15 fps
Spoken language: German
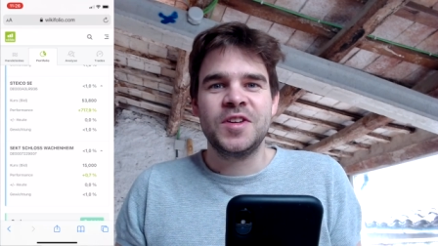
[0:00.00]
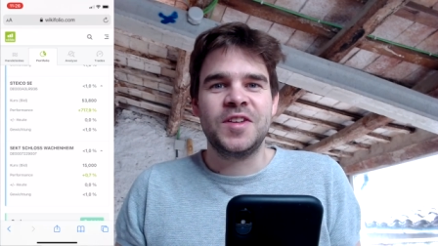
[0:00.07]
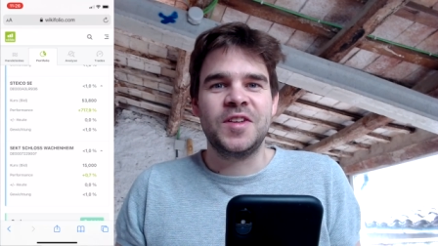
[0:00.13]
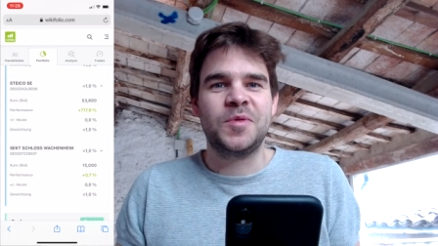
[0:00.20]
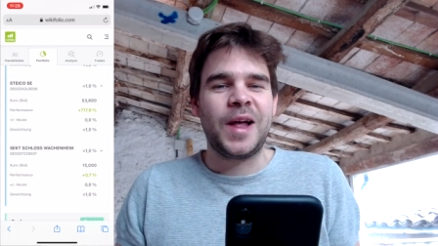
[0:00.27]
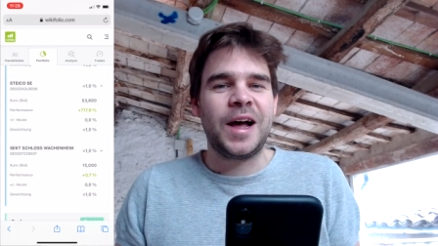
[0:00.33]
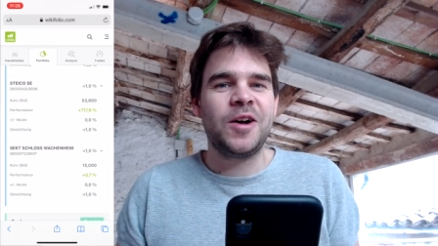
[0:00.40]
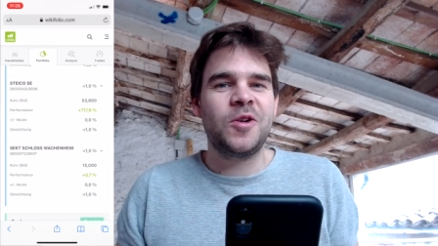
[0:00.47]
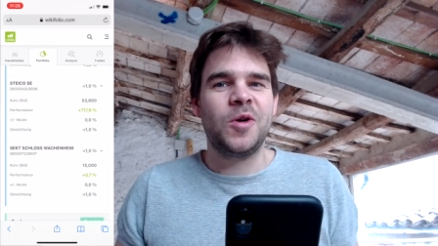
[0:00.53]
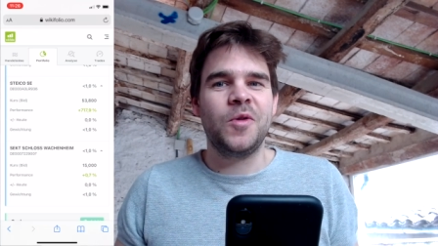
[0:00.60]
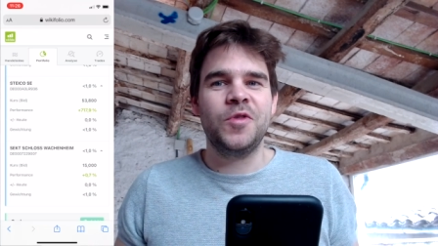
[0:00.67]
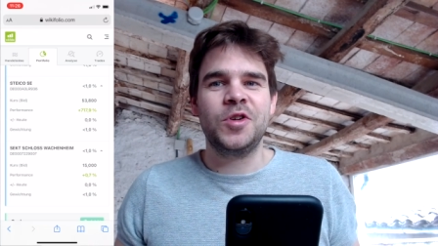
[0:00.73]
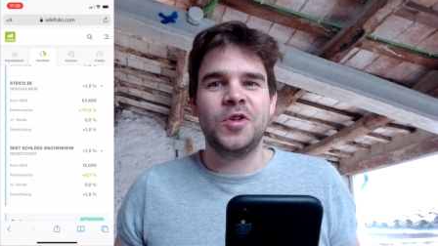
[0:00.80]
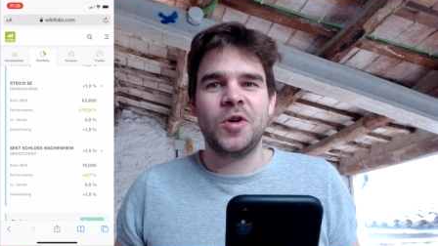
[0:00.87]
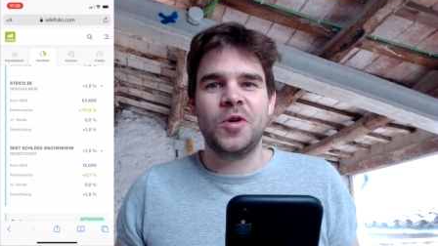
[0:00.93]
Das Dach
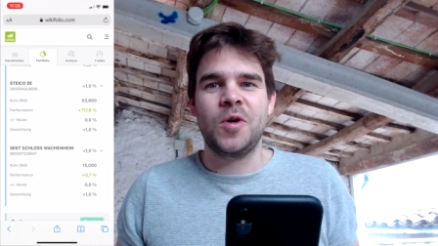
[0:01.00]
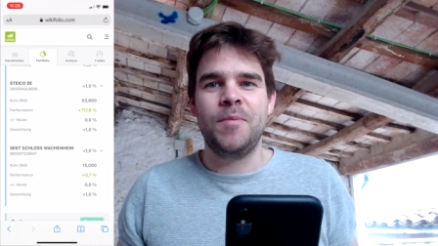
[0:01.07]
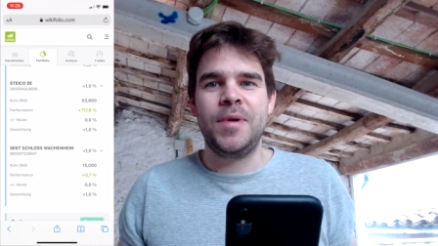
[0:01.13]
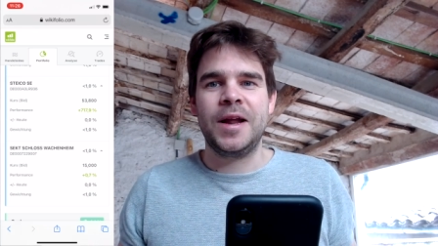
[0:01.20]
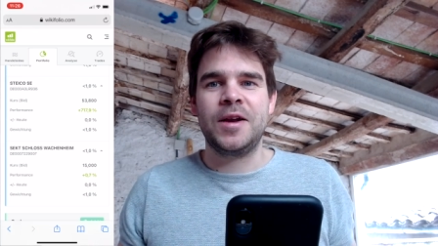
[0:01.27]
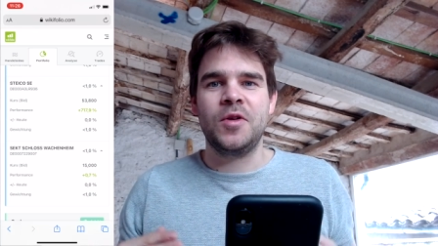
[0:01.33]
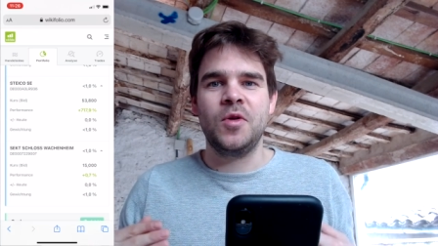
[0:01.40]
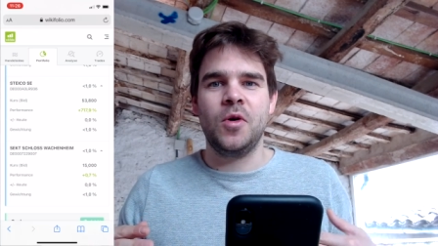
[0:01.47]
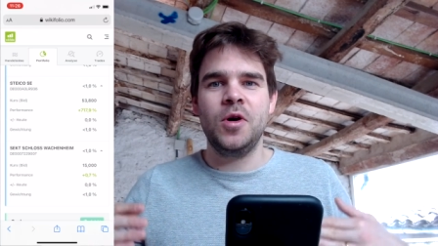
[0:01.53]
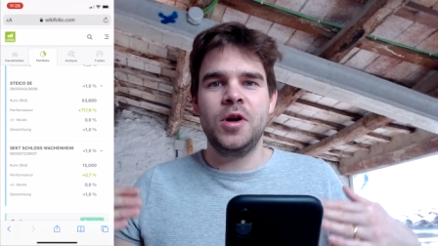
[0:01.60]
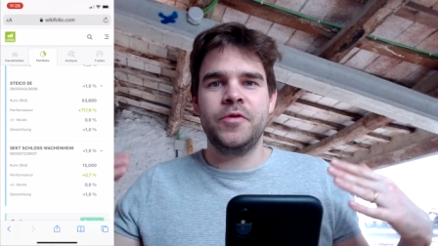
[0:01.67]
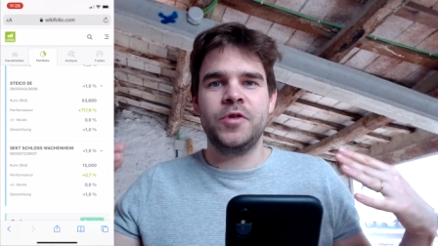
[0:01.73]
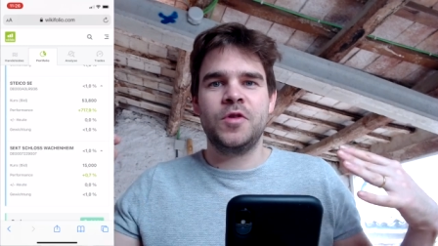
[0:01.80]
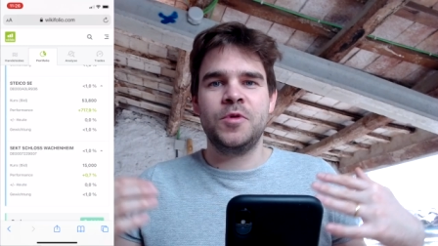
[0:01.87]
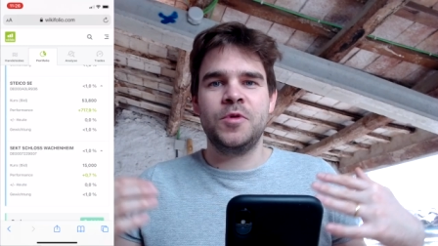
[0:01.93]
wird noch komplett neu, da
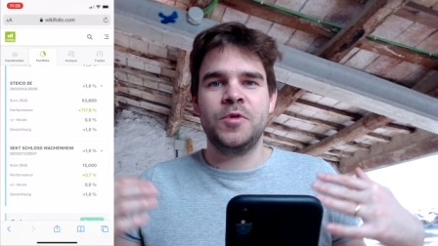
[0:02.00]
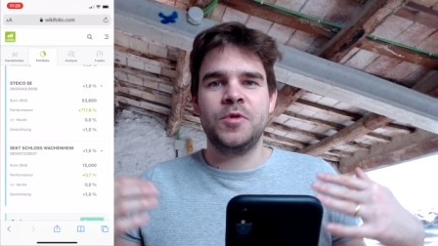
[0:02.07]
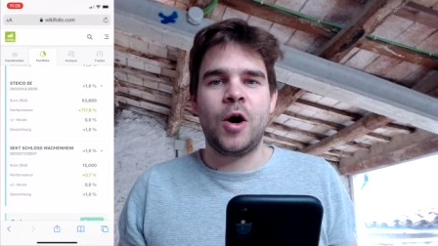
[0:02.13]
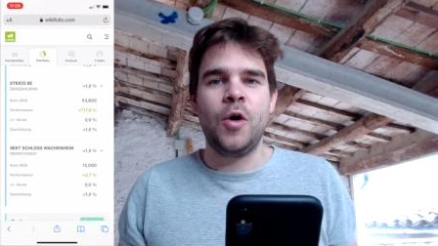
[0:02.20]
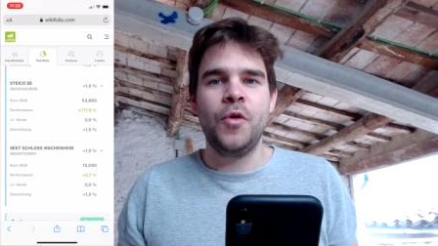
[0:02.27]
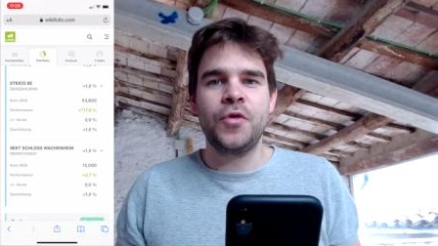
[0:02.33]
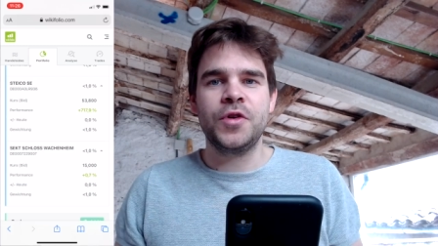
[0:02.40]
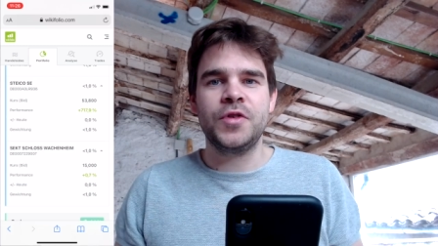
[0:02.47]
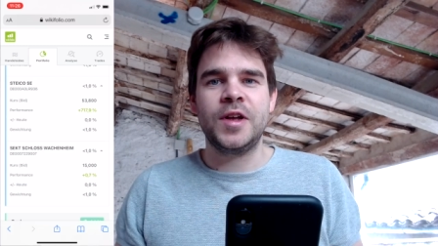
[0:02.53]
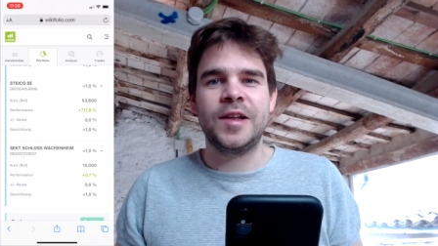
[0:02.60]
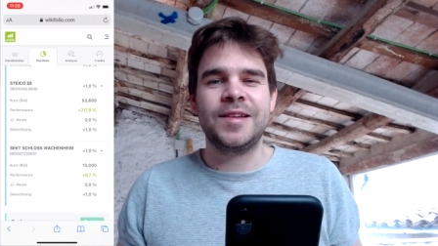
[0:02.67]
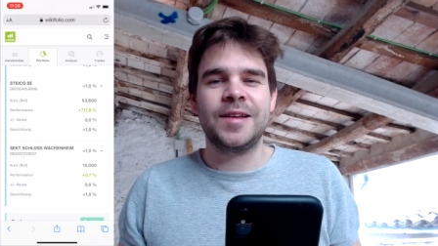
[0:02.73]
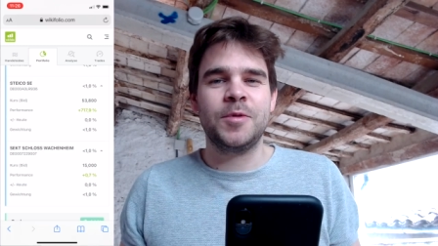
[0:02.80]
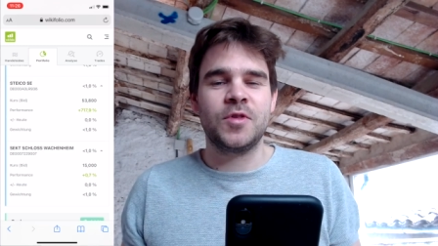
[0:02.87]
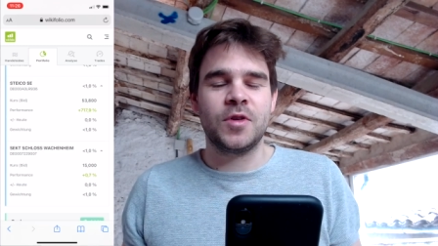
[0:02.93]
wird zumindest
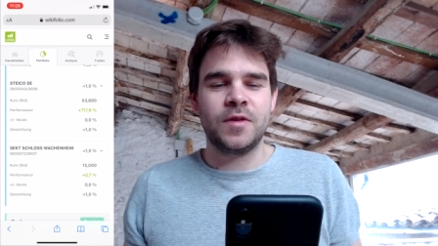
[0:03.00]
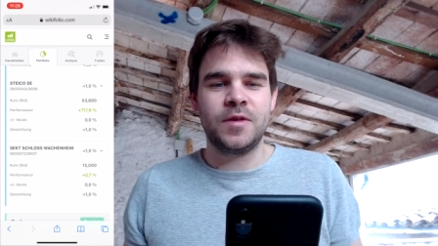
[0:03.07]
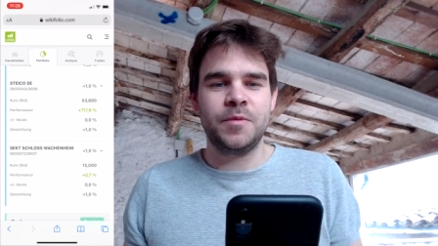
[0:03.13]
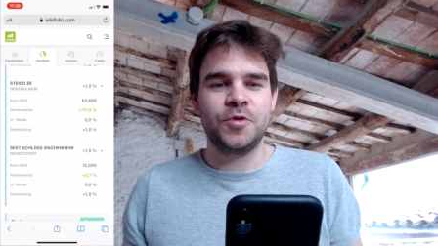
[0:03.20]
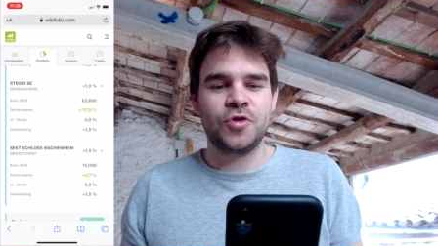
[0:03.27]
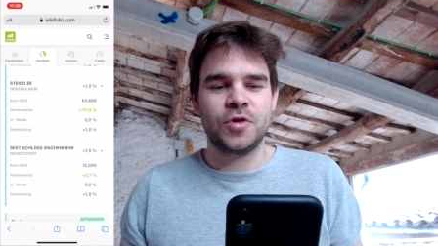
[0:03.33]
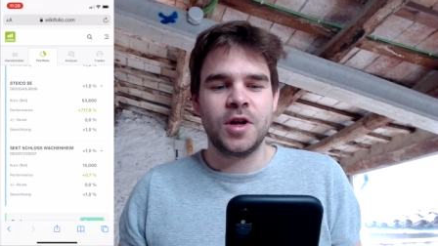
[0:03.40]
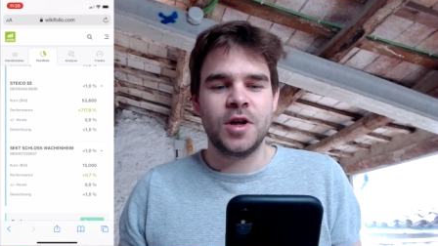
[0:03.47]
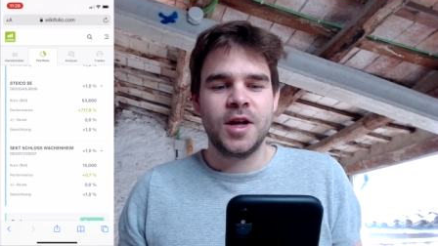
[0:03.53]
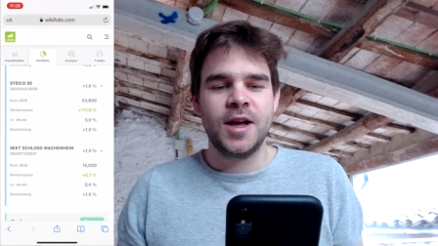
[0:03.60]
aufgesetzt, aber sonst sind wir schon